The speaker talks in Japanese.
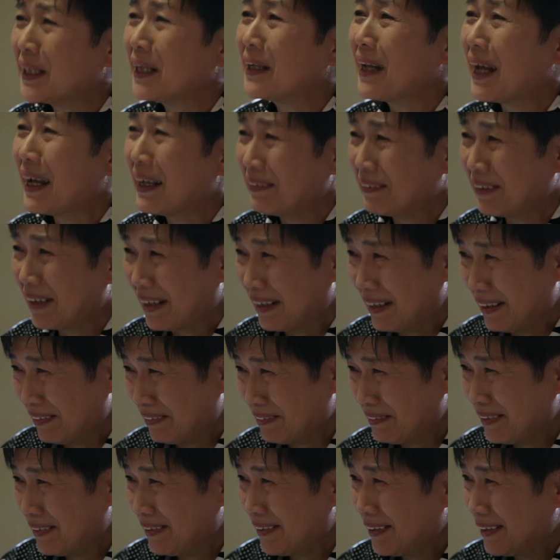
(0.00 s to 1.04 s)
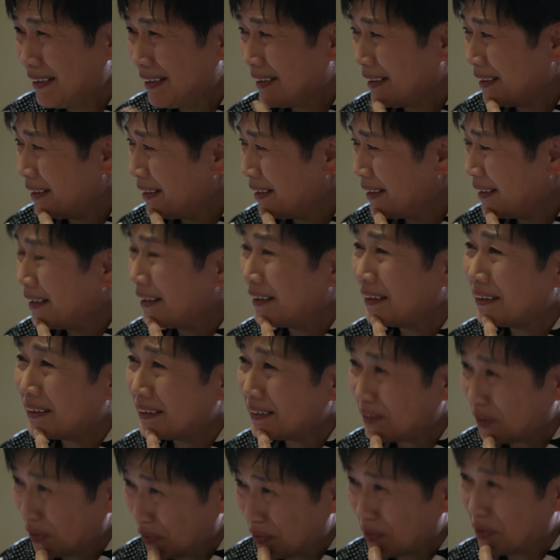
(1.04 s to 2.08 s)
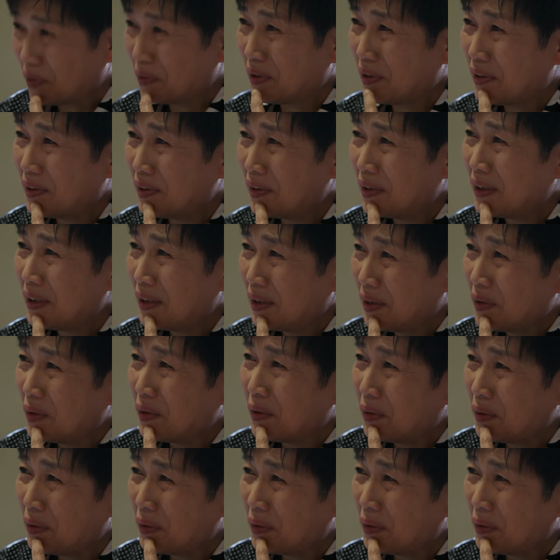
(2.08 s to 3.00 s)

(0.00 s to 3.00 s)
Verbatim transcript: 12歳の時にお父さんを亡くされたって